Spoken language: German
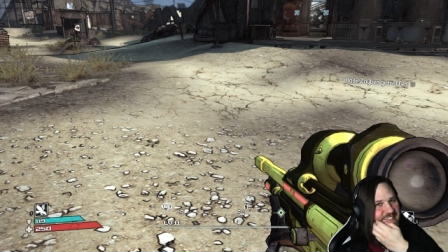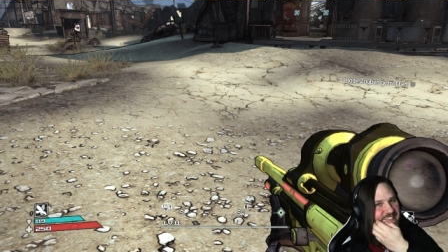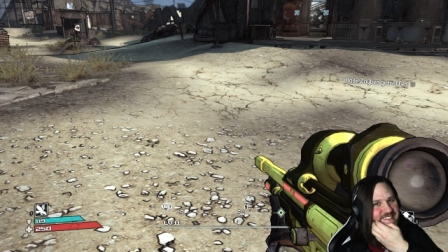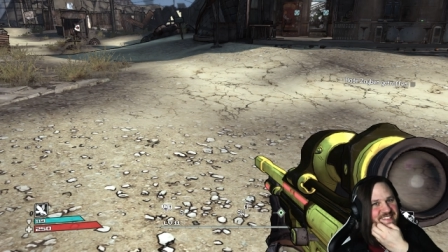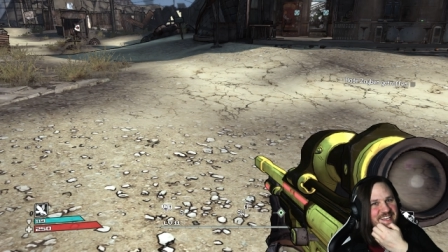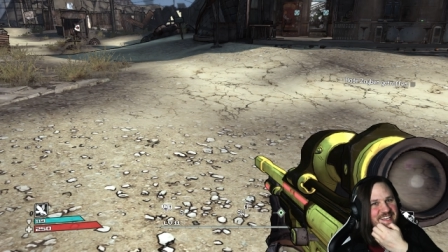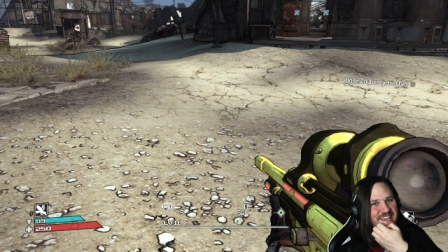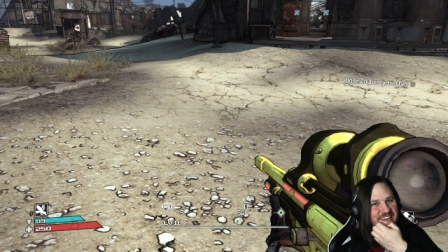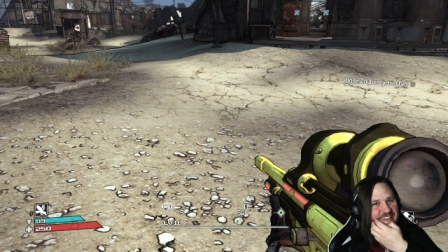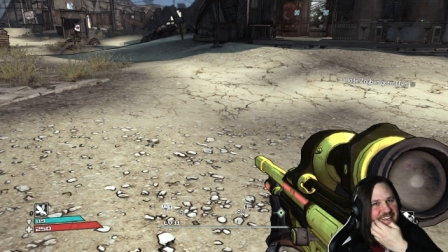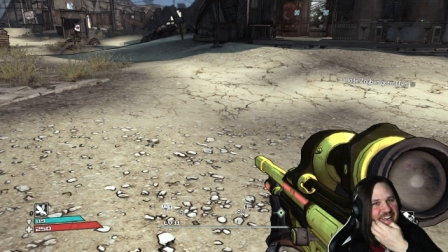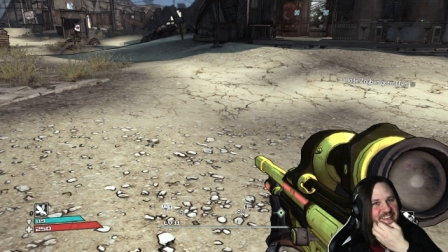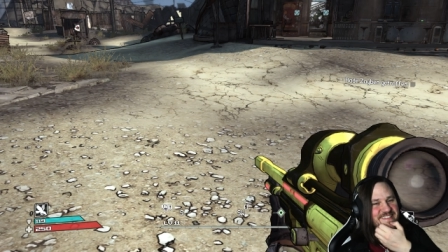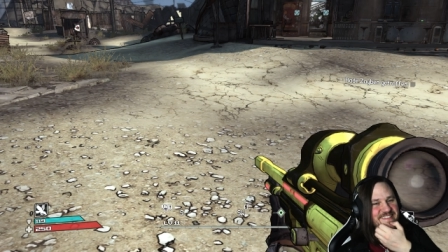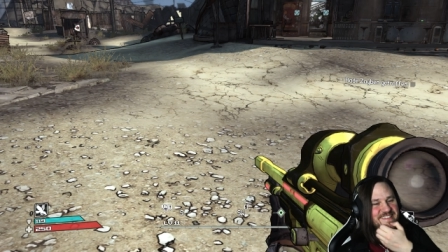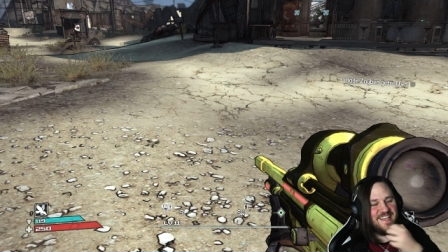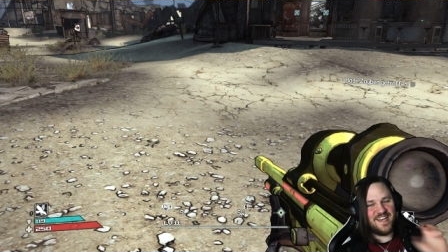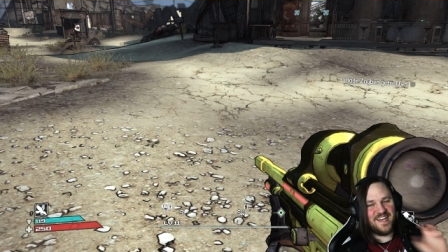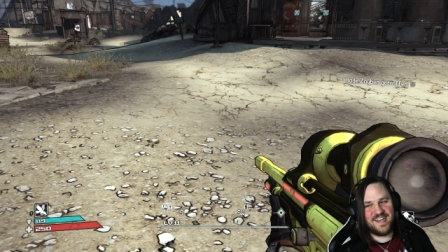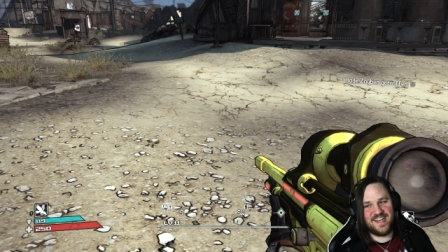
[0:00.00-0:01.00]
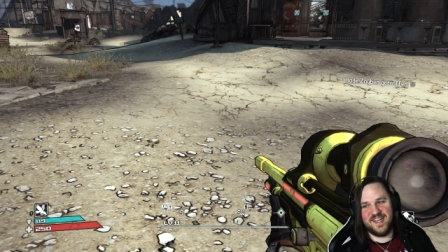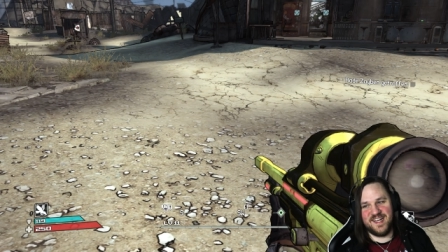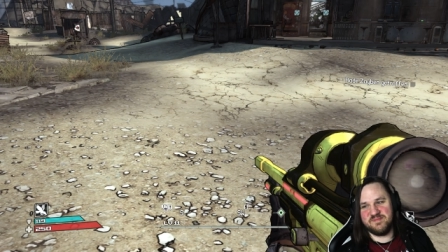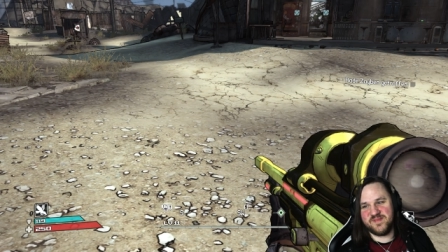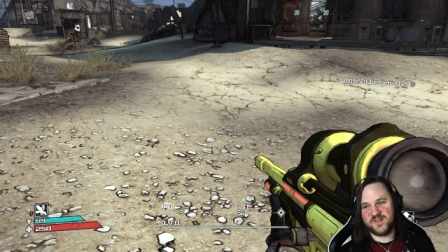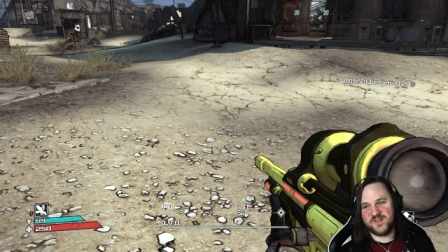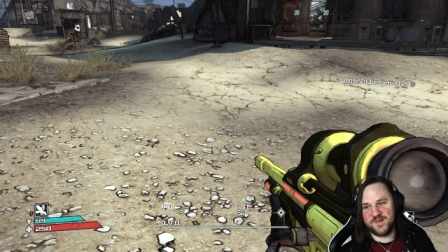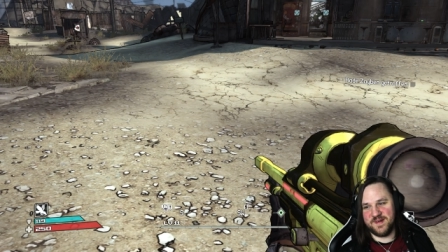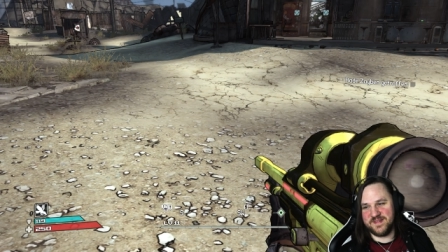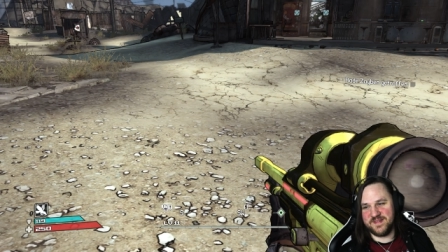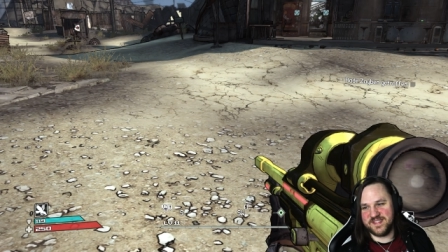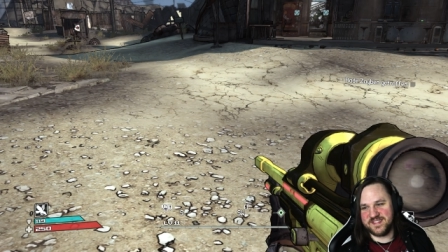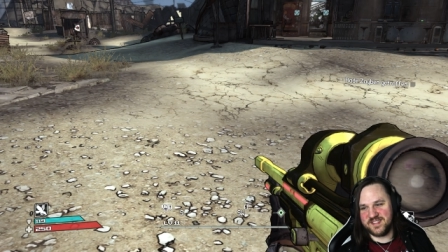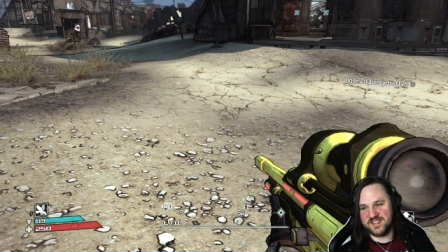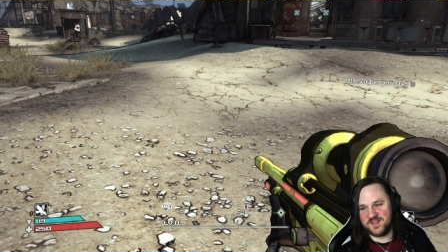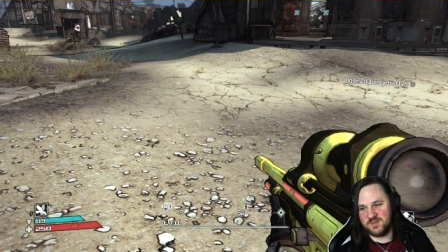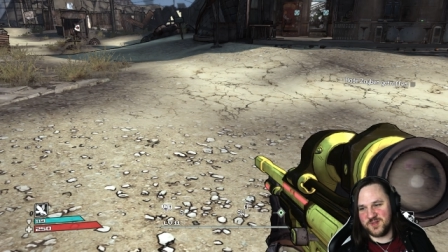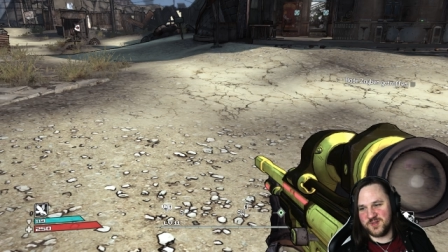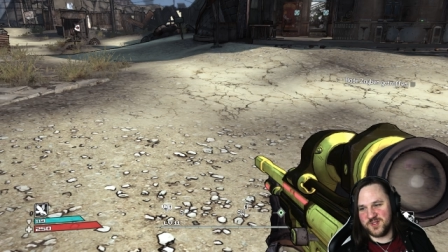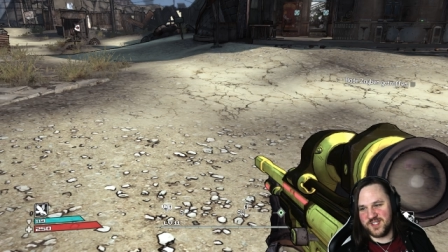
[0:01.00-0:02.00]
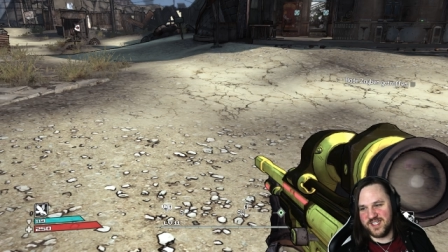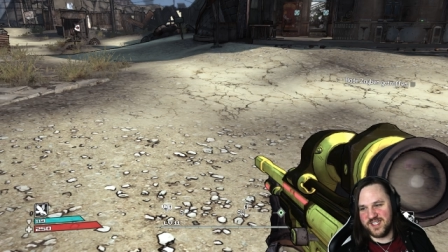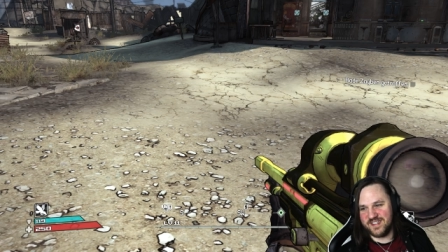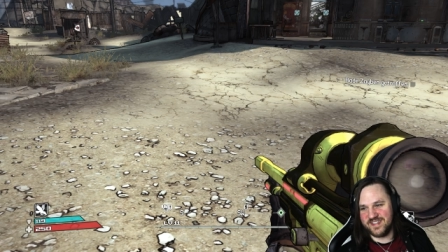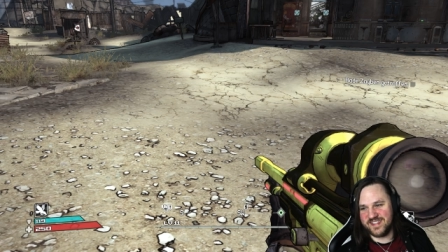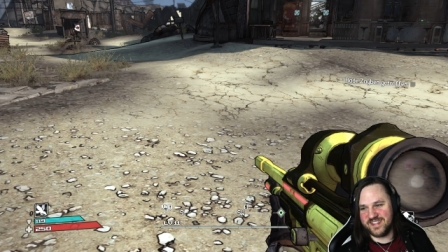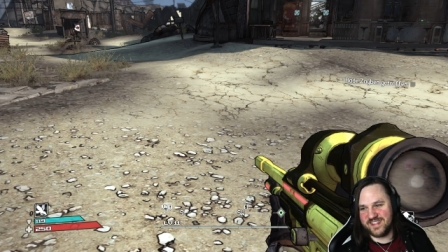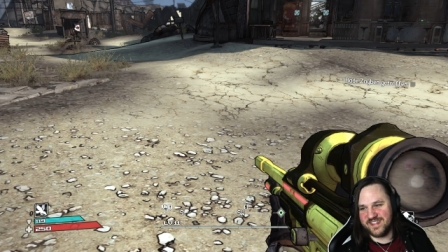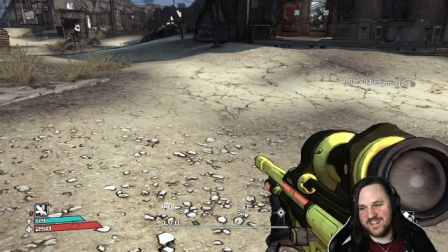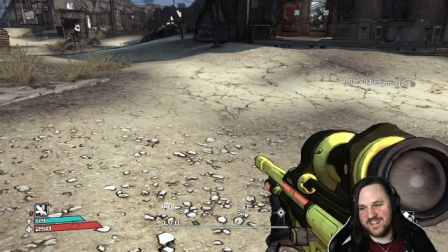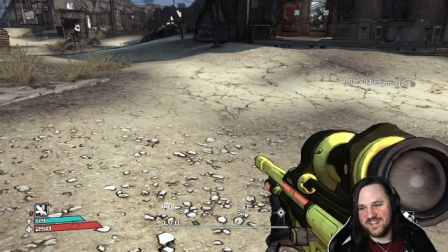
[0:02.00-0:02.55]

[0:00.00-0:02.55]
Xenia ist der Claptrap, ist es bestätigt.